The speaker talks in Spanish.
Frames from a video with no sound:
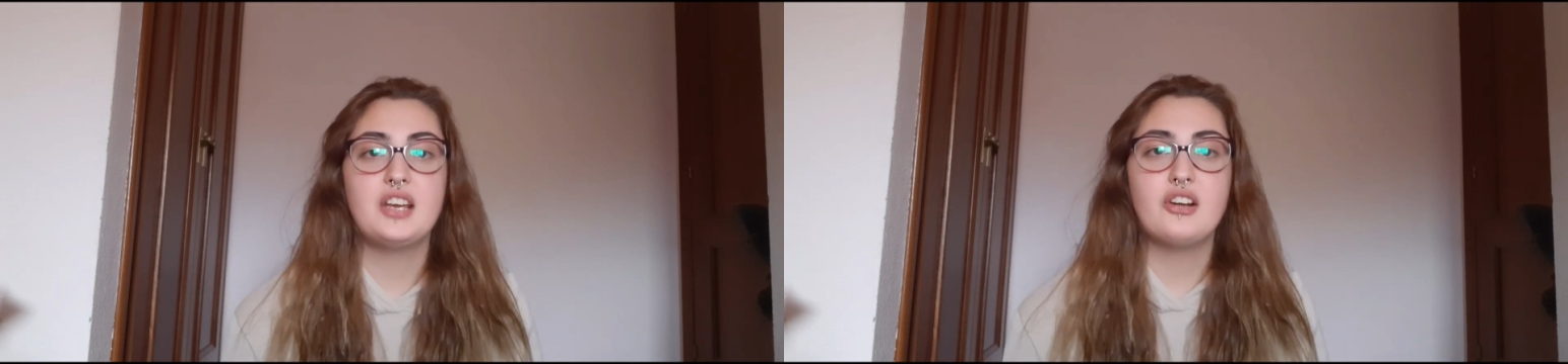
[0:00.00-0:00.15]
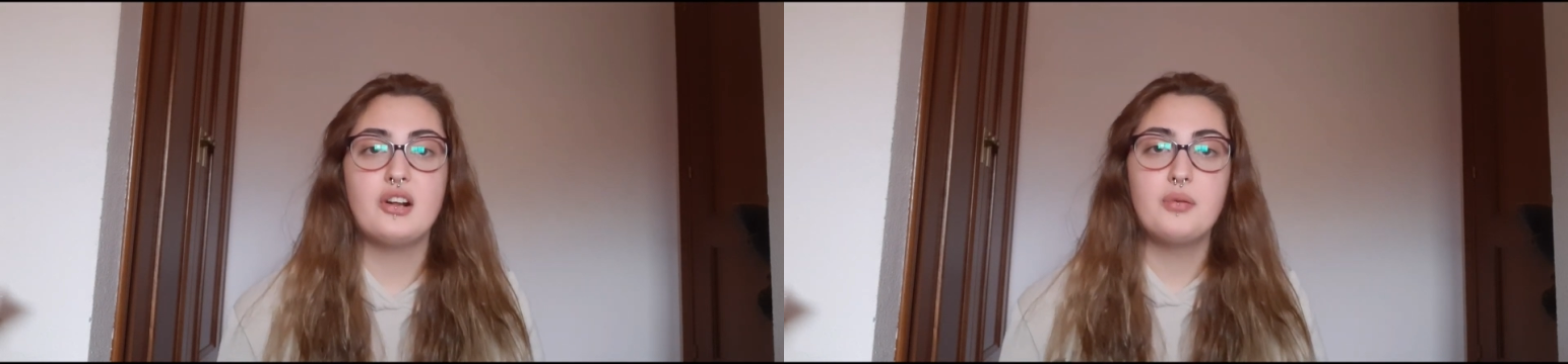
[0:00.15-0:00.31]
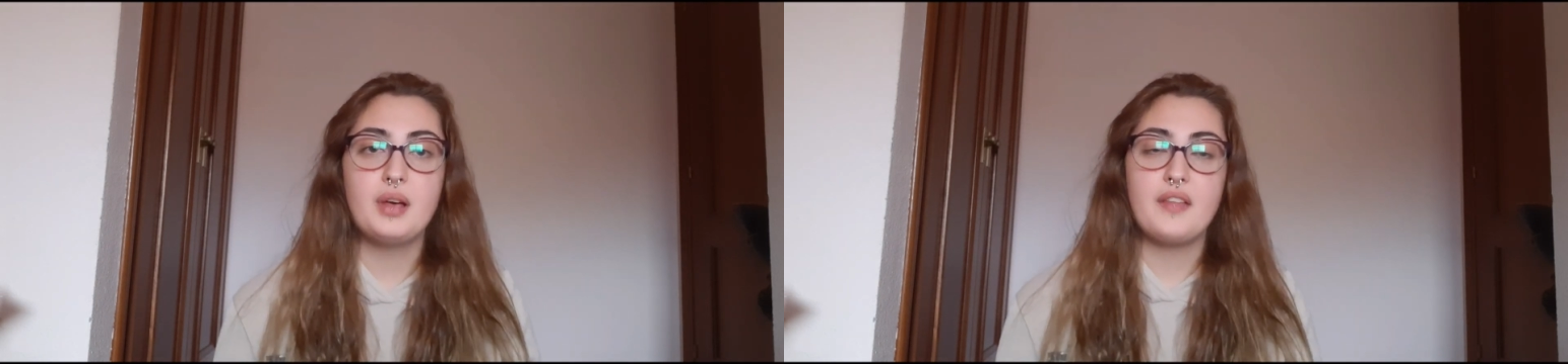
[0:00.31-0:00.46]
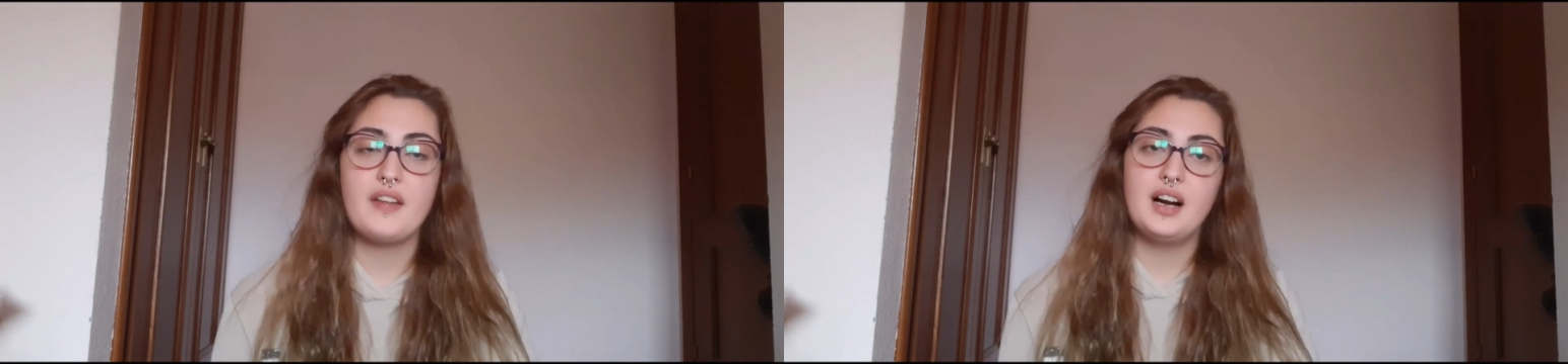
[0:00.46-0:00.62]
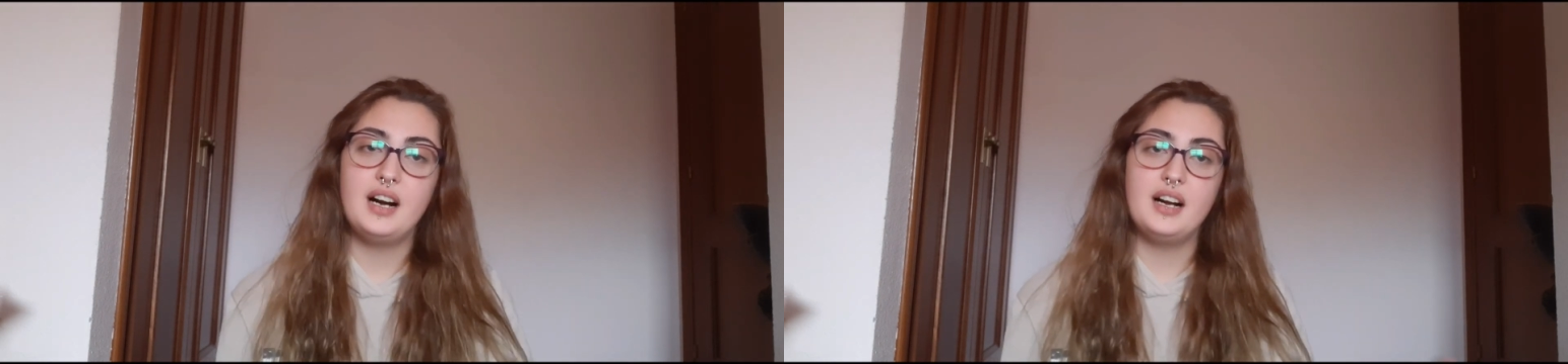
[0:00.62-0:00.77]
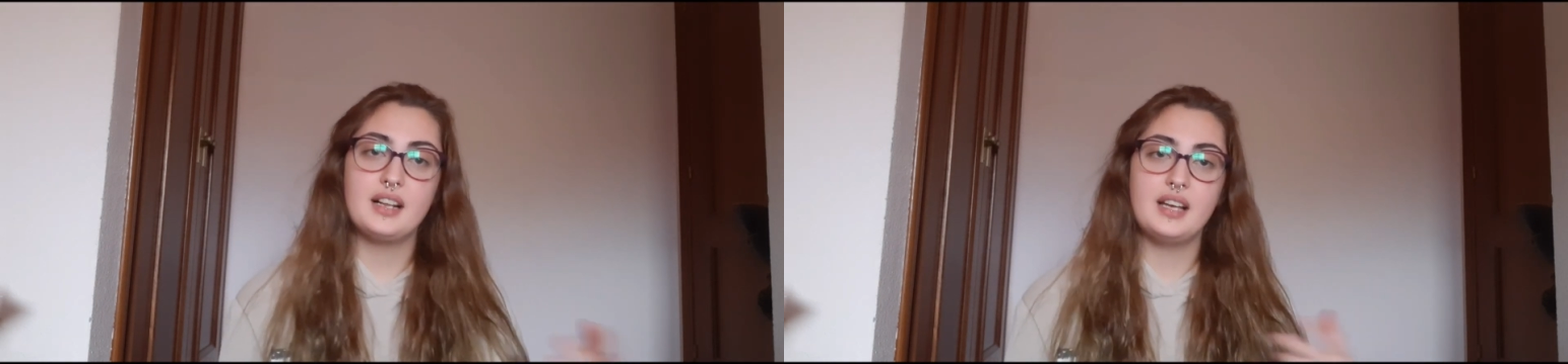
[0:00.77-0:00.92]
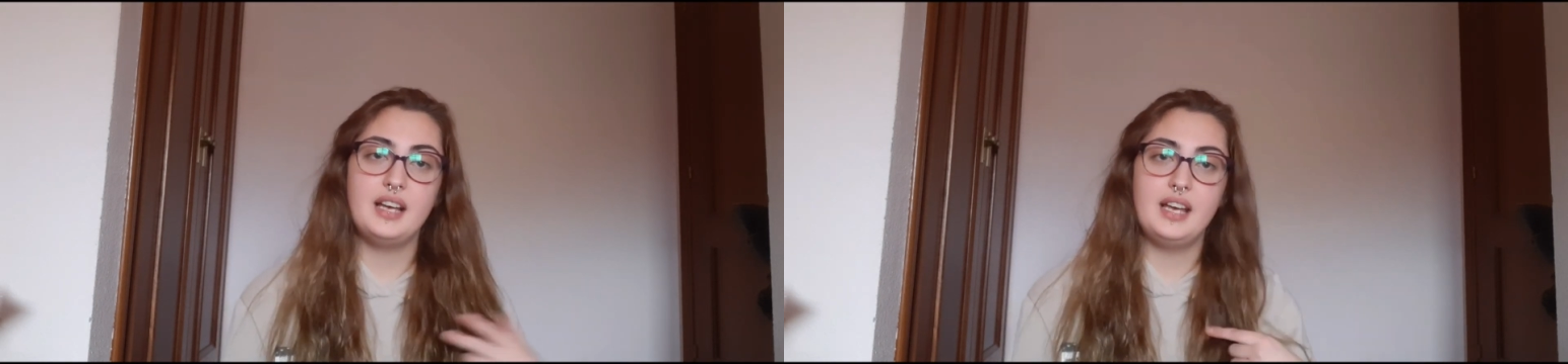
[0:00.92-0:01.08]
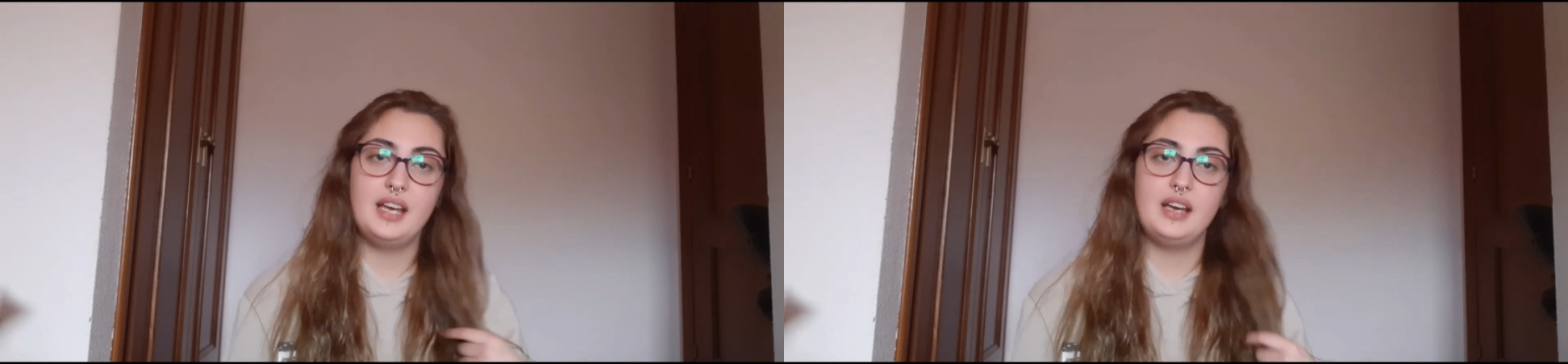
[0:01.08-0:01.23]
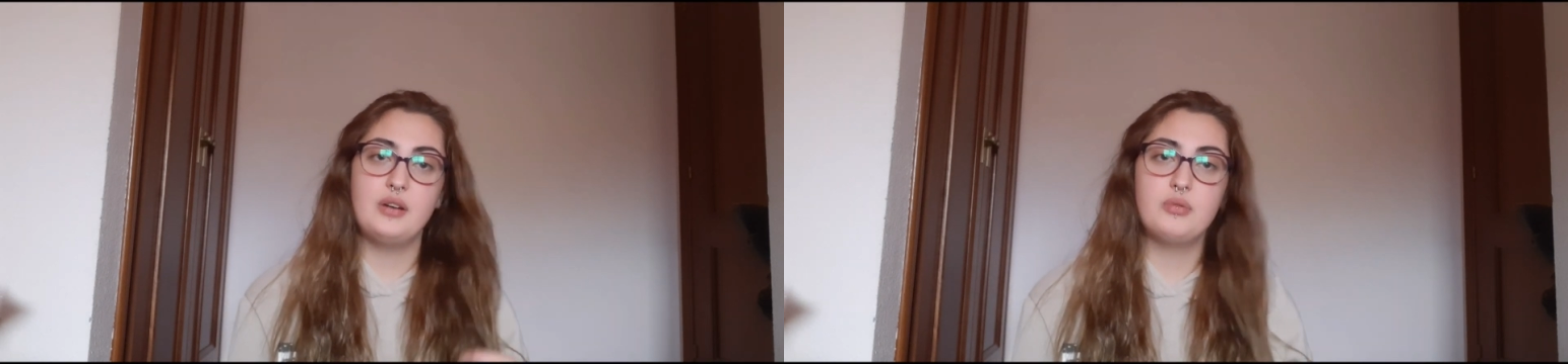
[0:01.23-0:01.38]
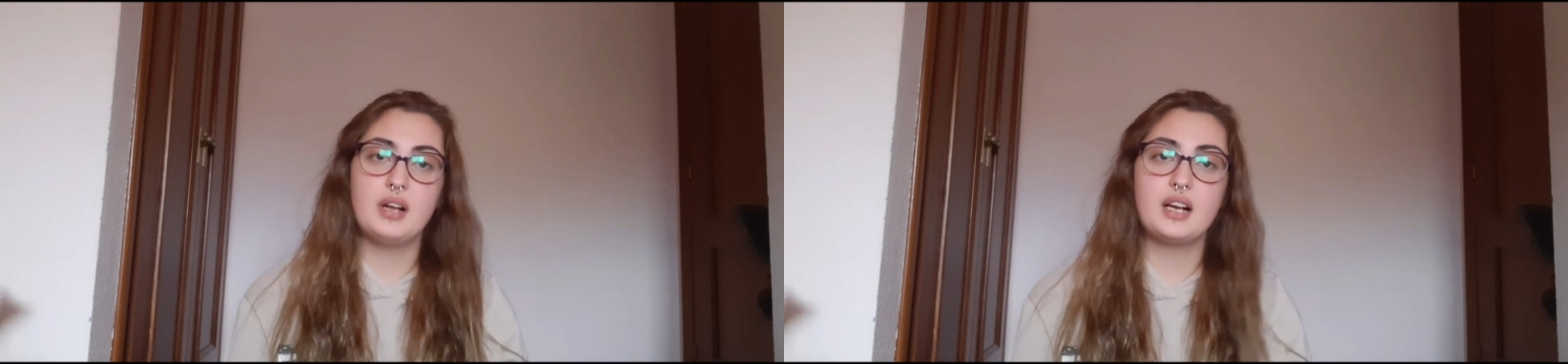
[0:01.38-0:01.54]
y ahora os voy a dejar
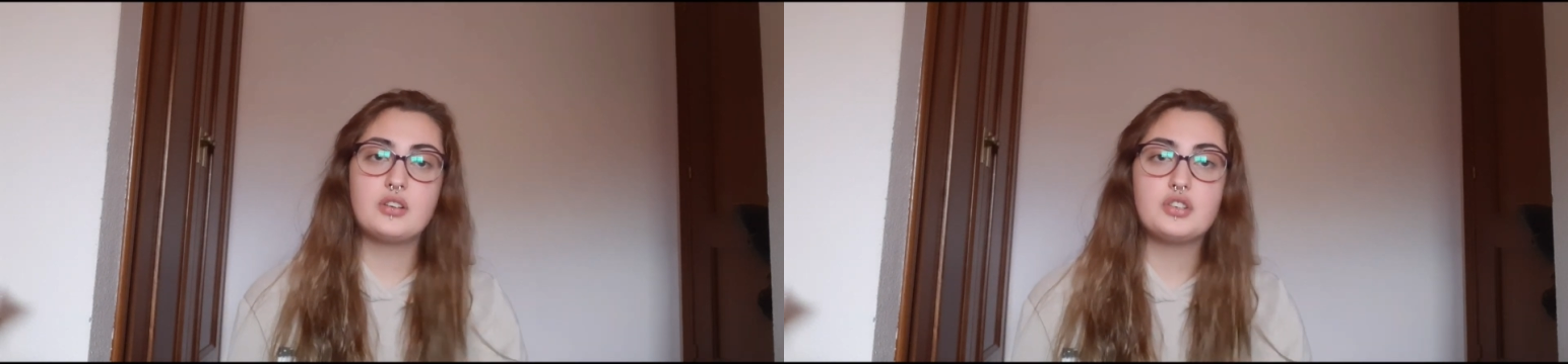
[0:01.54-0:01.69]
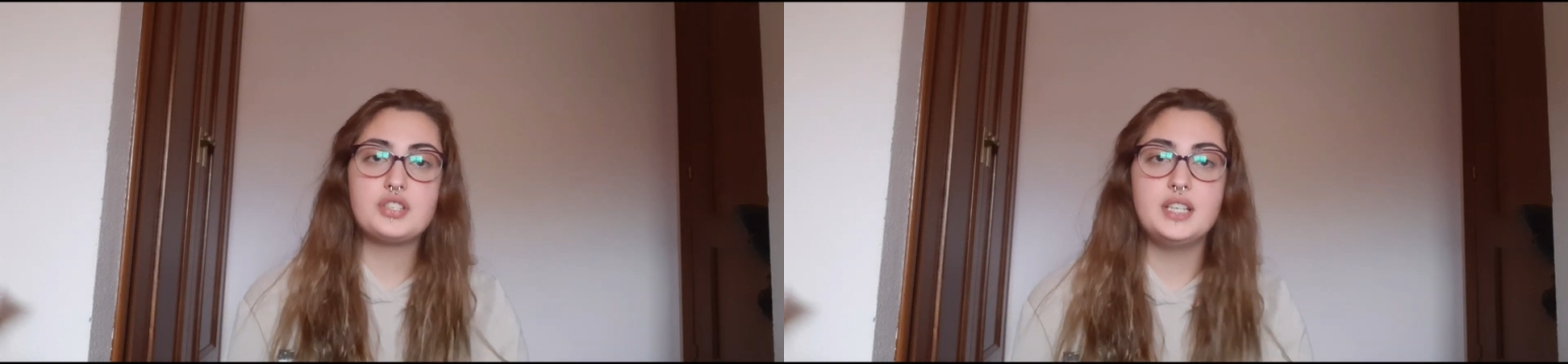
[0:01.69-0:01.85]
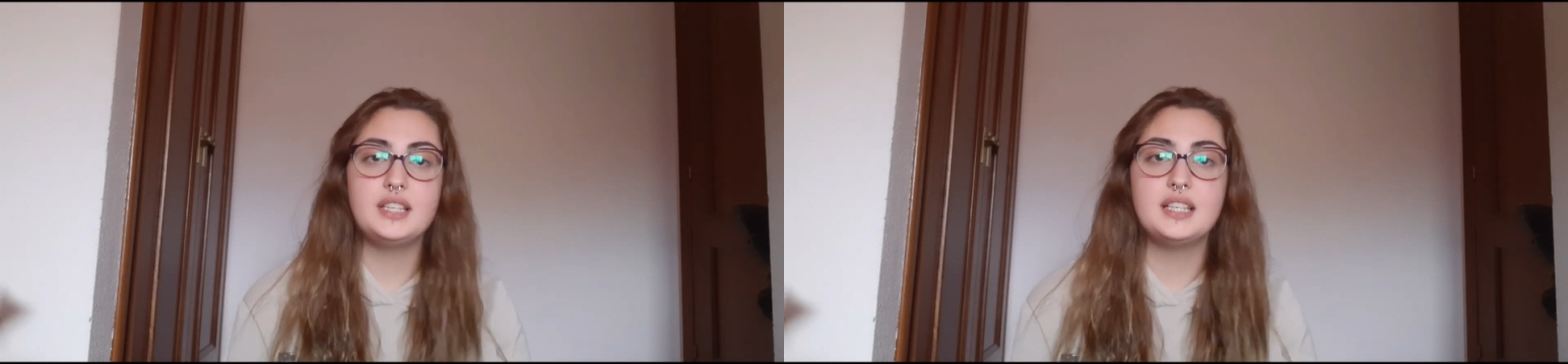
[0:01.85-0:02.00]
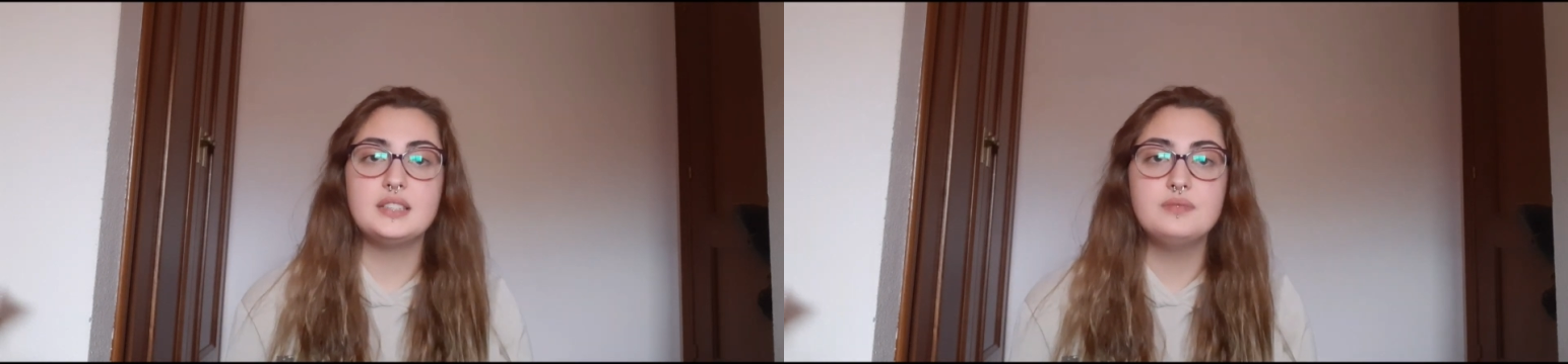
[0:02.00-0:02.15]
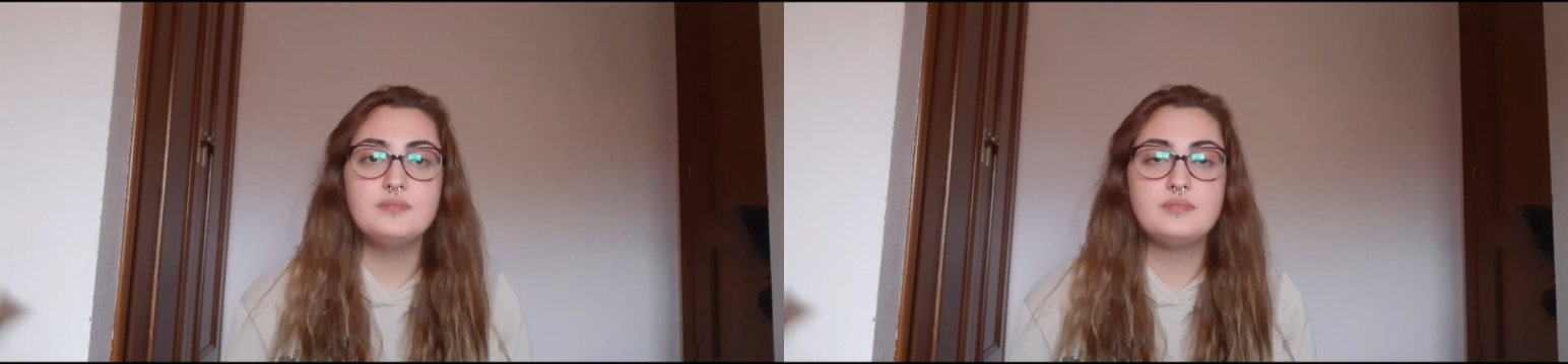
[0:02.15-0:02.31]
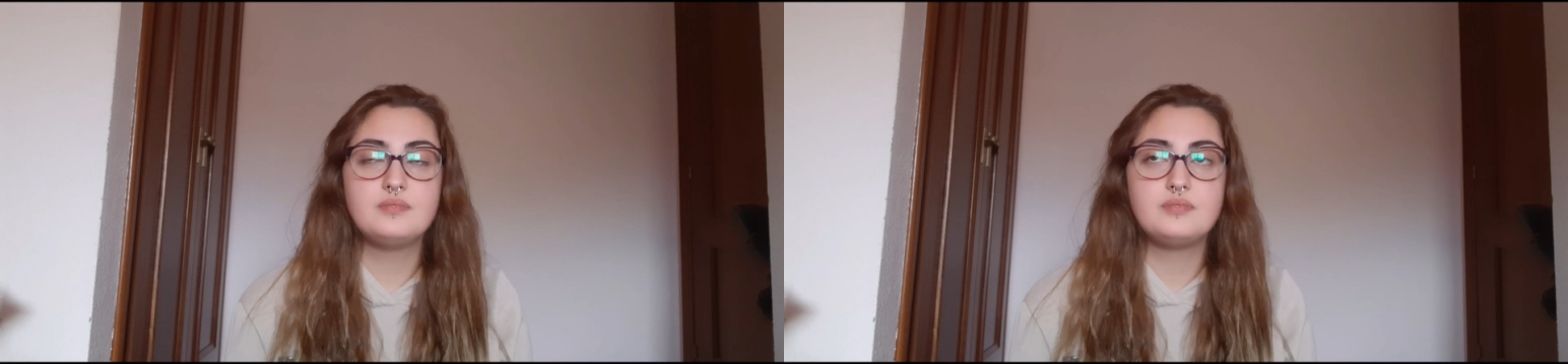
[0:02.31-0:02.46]
eh, una cosita